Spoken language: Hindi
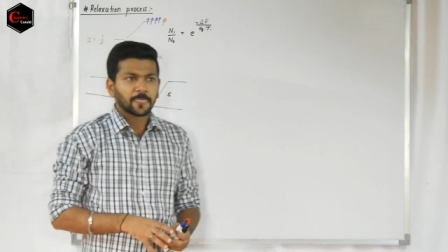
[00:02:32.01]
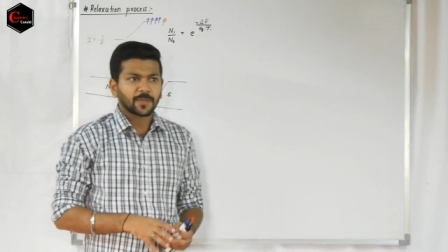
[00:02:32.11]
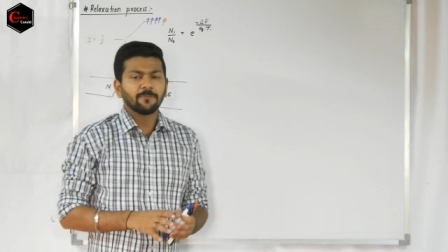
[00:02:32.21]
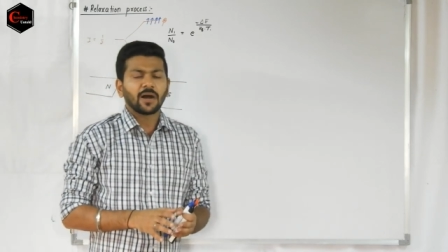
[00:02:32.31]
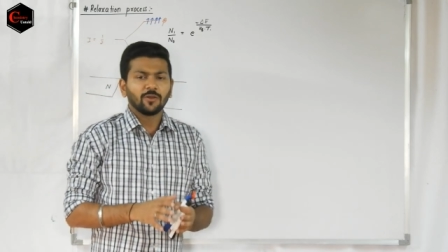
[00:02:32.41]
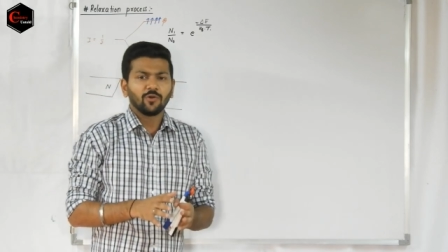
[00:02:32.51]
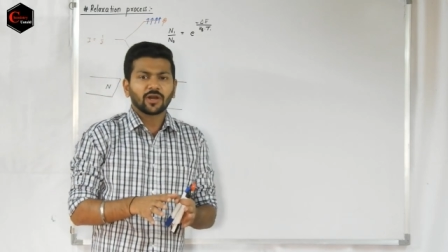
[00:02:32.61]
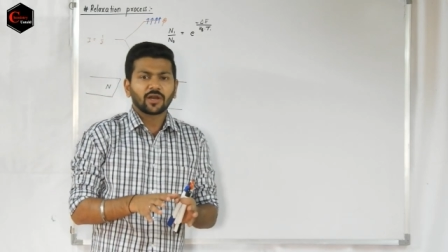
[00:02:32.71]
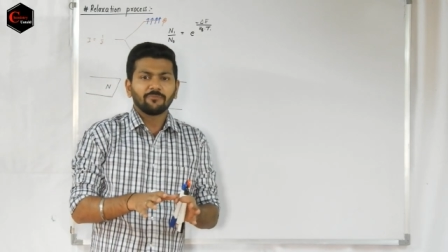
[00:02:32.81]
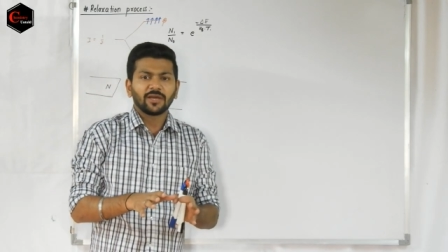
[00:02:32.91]
कि मान लो
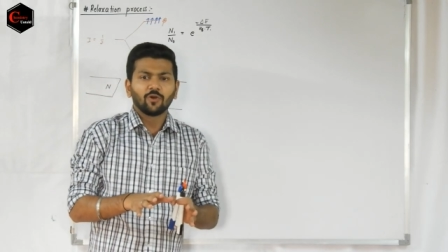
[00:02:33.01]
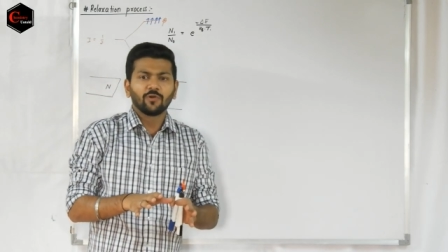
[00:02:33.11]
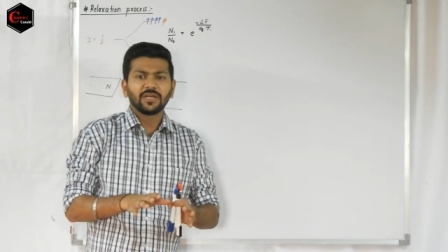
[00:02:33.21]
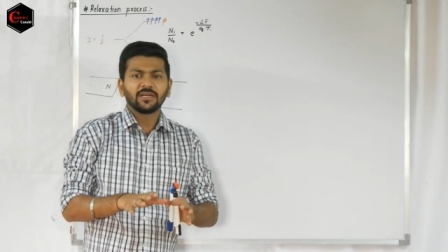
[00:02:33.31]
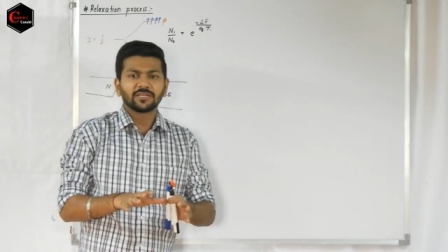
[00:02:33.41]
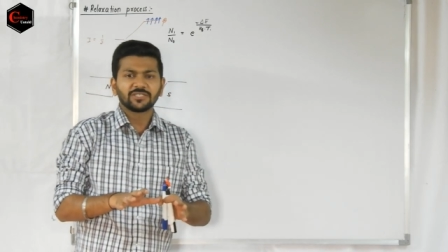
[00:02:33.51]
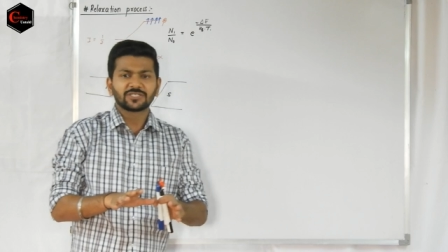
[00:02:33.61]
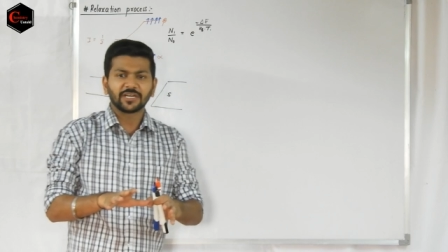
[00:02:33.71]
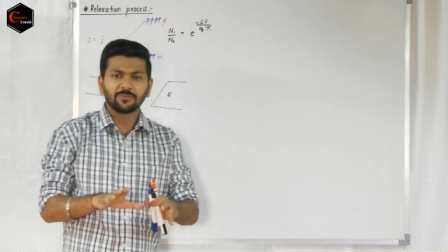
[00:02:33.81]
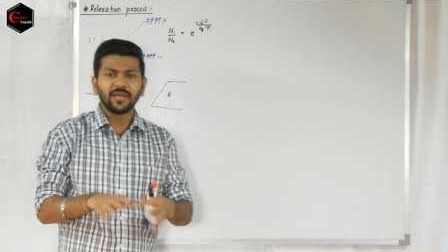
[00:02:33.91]
अगर मैं लोअर एनर्जी
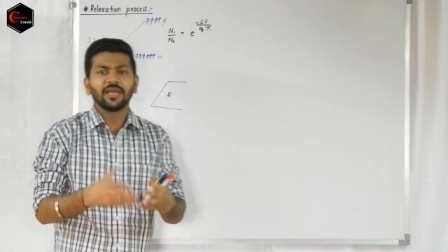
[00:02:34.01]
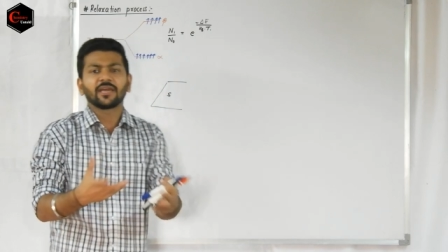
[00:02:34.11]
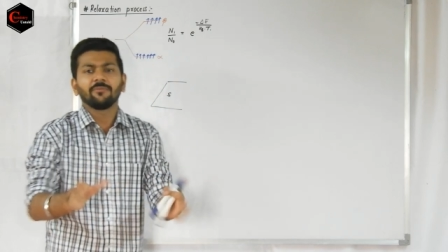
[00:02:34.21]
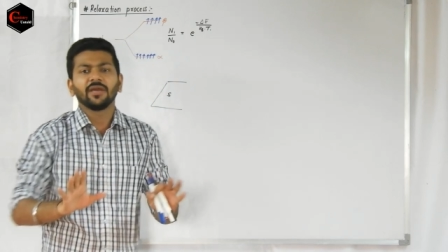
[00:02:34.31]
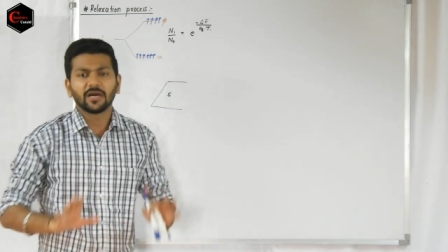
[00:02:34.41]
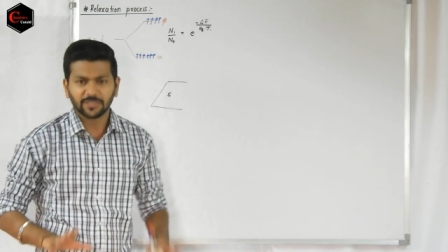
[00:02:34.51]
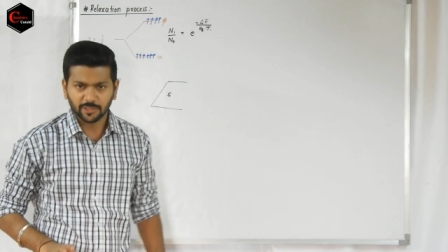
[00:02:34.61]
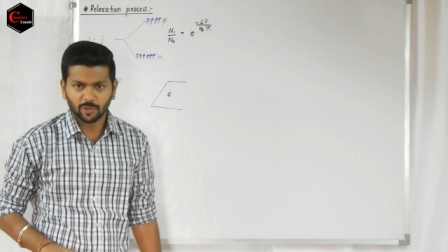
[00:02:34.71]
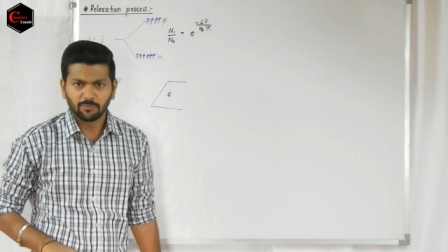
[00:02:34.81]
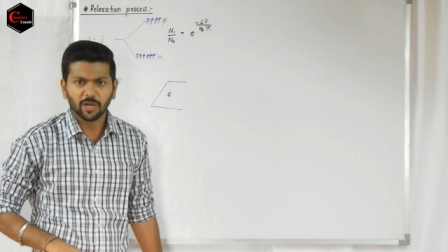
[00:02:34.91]
स्टेट में लेके भी आ
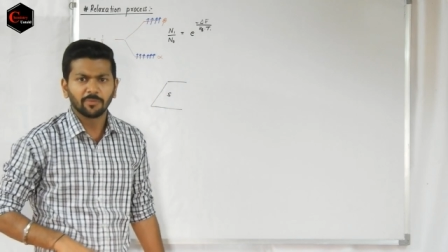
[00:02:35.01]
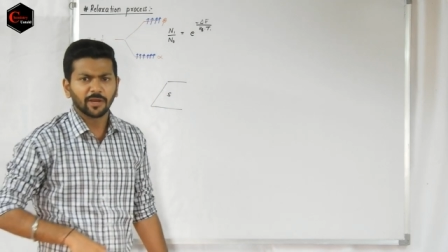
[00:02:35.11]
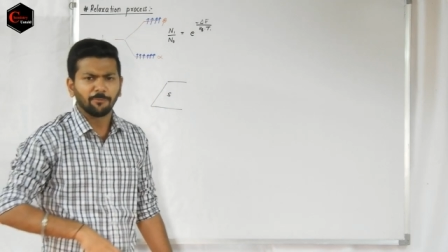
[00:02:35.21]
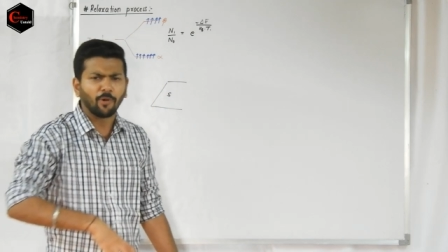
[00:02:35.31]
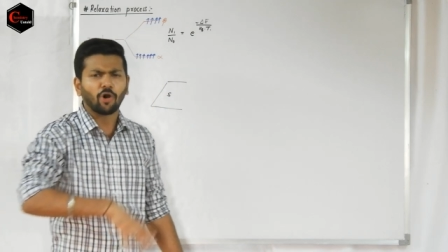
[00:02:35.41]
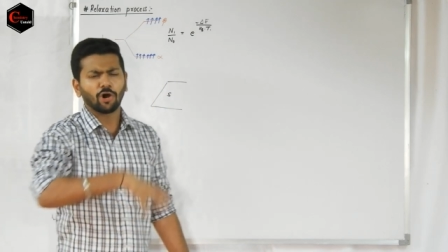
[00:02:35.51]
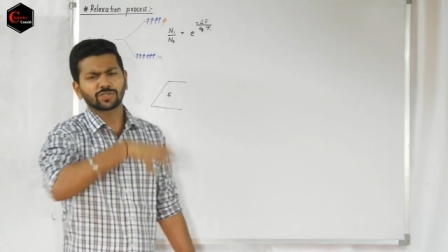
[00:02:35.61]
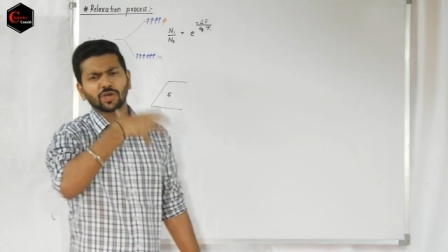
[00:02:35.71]
जाता हूँ मतलब मैंने बहुत